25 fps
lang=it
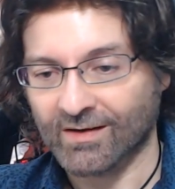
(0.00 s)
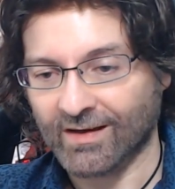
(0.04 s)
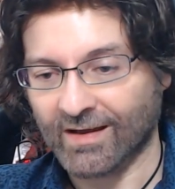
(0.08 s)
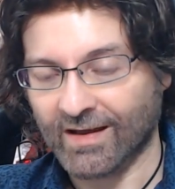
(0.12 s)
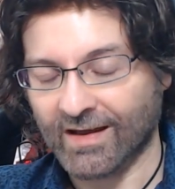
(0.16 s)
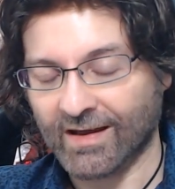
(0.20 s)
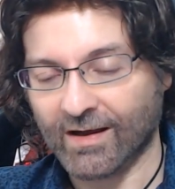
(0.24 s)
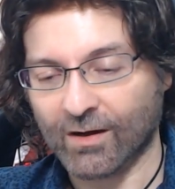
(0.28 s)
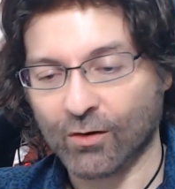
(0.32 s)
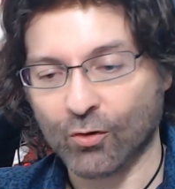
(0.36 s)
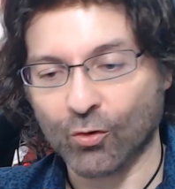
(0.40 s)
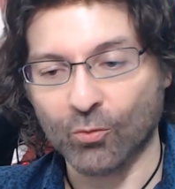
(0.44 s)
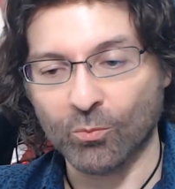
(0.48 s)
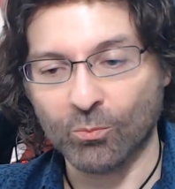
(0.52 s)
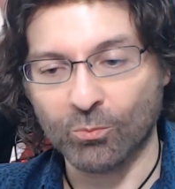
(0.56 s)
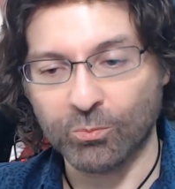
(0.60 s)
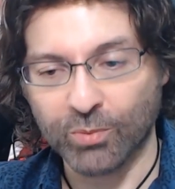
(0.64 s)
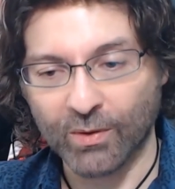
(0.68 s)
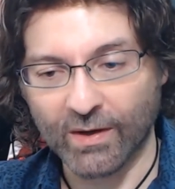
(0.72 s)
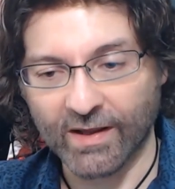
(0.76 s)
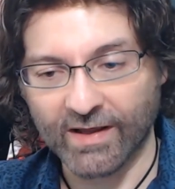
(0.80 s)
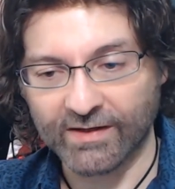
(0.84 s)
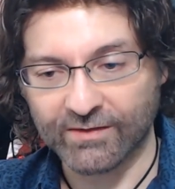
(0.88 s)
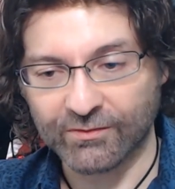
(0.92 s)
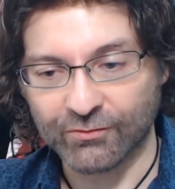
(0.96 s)
è
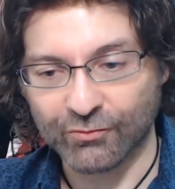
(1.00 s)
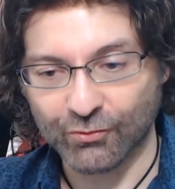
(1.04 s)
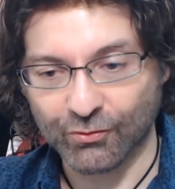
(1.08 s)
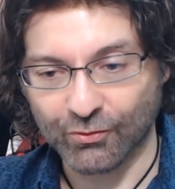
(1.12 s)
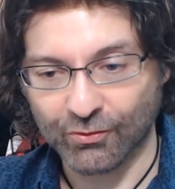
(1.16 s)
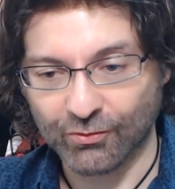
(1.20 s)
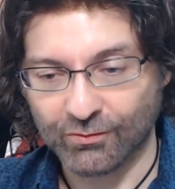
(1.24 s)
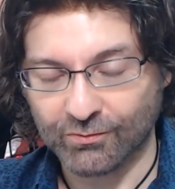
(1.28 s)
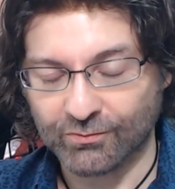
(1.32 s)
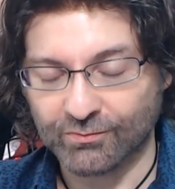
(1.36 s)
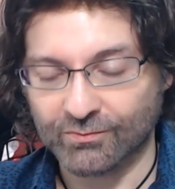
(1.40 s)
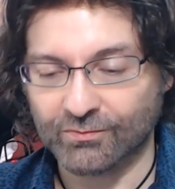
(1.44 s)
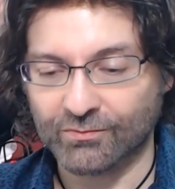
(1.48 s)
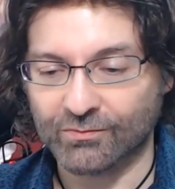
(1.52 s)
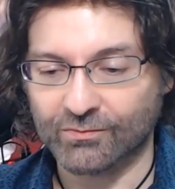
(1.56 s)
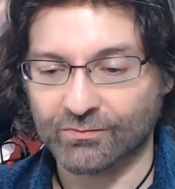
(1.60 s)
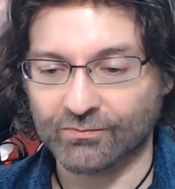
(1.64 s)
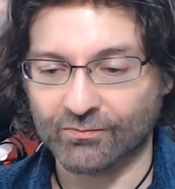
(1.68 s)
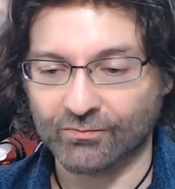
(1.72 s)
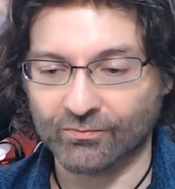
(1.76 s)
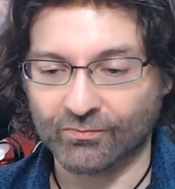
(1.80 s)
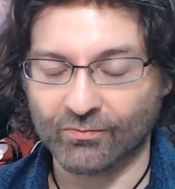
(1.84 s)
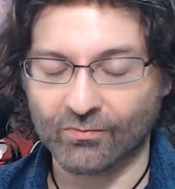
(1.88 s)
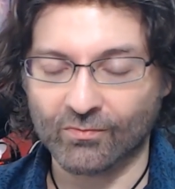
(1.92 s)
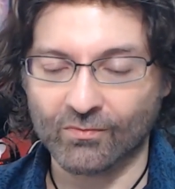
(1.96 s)
completo
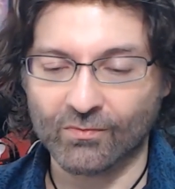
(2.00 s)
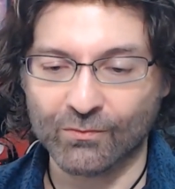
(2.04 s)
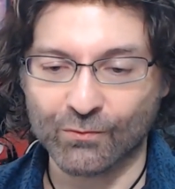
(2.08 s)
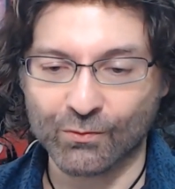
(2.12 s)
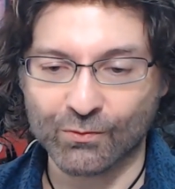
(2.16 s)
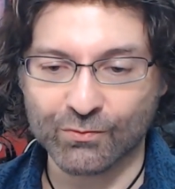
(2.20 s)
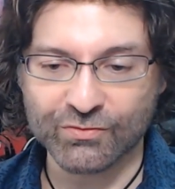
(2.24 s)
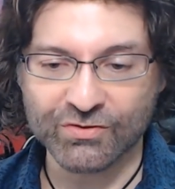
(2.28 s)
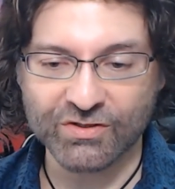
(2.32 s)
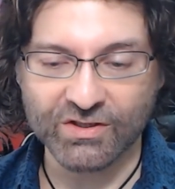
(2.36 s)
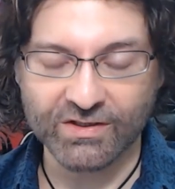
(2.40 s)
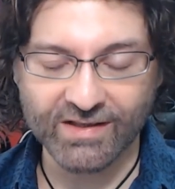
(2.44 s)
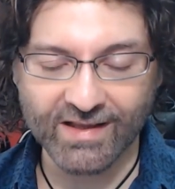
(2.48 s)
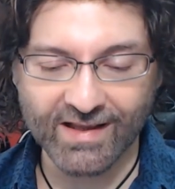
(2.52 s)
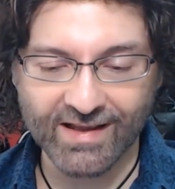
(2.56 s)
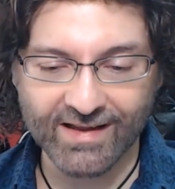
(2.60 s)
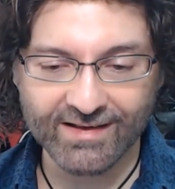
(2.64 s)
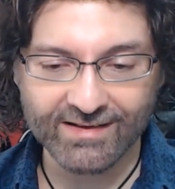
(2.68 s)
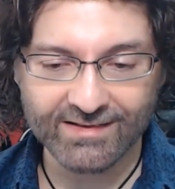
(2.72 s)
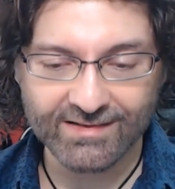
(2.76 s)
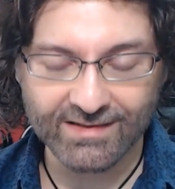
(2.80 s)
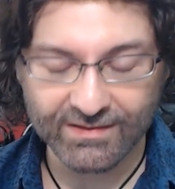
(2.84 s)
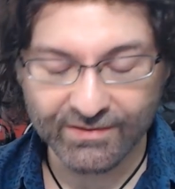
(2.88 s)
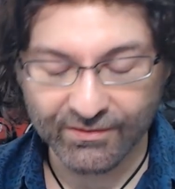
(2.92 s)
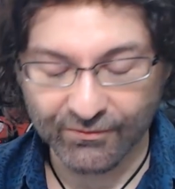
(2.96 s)
non c'è
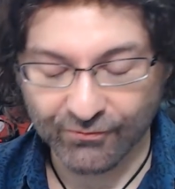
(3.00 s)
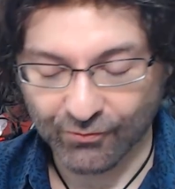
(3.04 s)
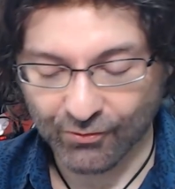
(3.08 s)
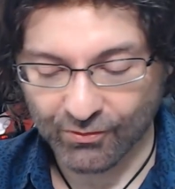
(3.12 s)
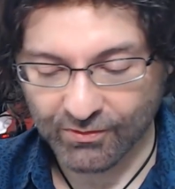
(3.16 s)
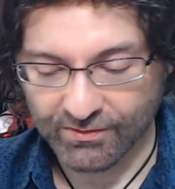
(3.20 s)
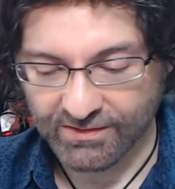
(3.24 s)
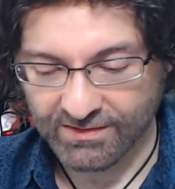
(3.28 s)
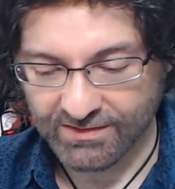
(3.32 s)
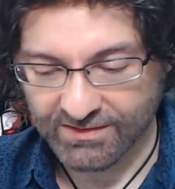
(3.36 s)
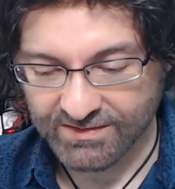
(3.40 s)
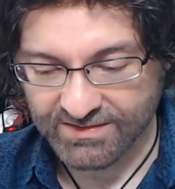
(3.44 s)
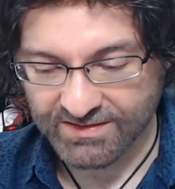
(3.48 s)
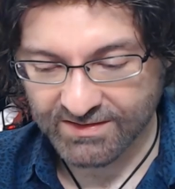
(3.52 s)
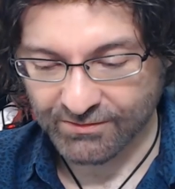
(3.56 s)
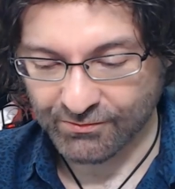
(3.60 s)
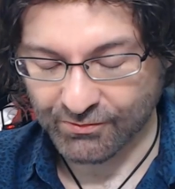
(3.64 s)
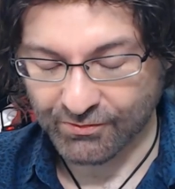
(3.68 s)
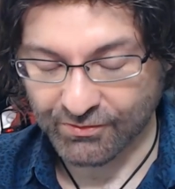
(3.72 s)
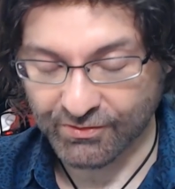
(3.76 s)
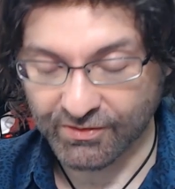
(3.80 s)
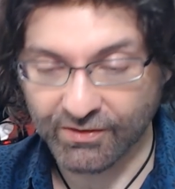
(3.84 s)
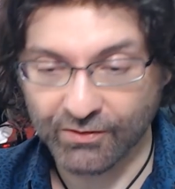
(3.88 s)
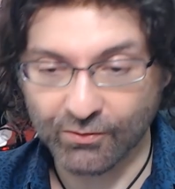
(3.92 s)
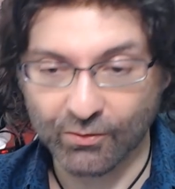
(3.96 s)
niente al di fuori del disegno
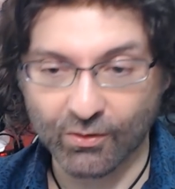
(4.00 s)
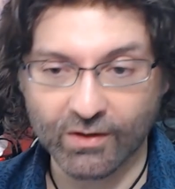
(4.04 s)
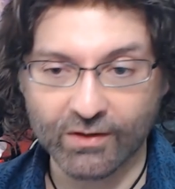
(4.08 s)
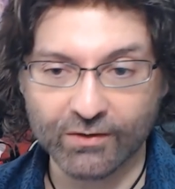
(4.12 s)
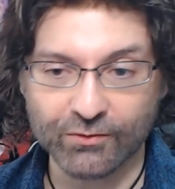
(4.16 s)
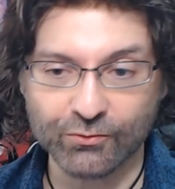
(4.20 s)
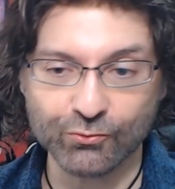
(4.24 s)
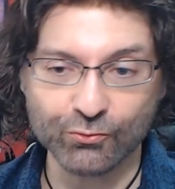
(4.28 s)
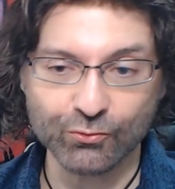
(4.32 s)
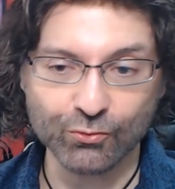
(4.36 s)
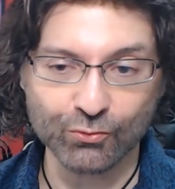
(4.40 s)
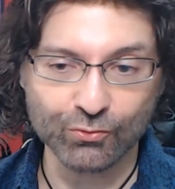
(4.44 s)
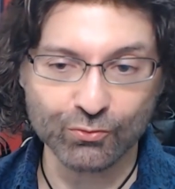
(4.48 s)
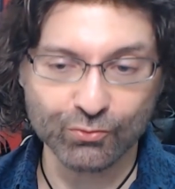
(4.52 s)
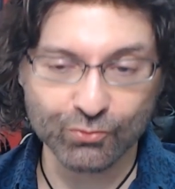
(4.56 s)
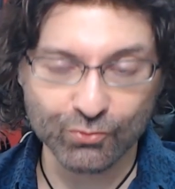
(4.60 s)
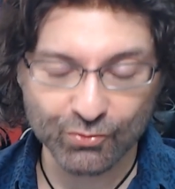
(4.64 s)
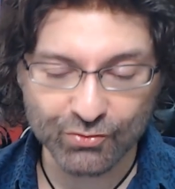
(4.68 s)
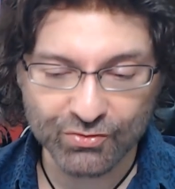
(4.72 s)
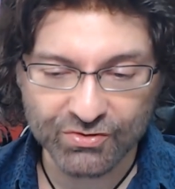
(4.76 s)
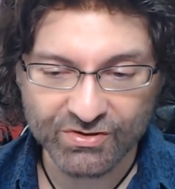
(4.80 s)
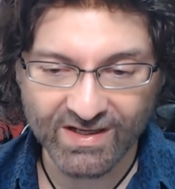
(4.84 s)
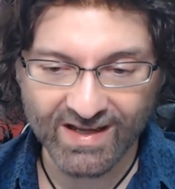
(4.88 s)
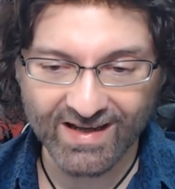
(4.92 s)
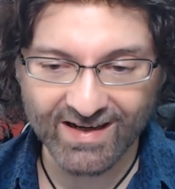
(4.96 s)
di Dio e
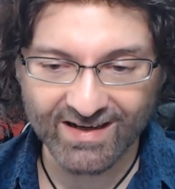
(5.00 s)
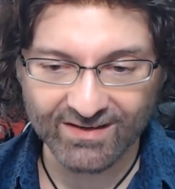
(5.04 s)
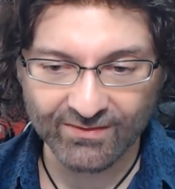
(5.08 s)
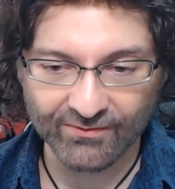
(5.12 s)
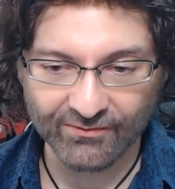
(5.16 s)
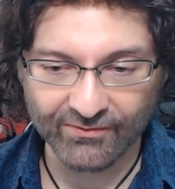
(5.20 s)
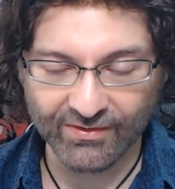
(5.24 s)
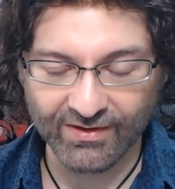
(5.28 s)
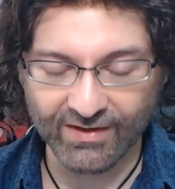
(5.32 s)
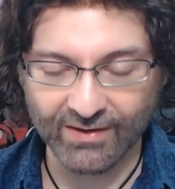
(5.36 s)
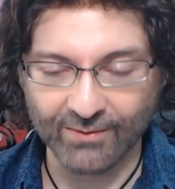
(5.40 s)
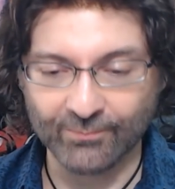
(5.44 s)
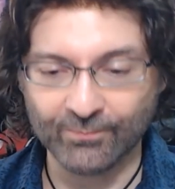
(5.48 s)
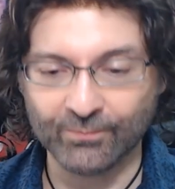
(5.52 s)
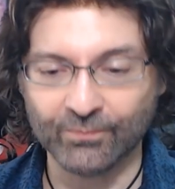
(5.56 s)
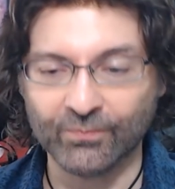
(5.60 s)
tutto serve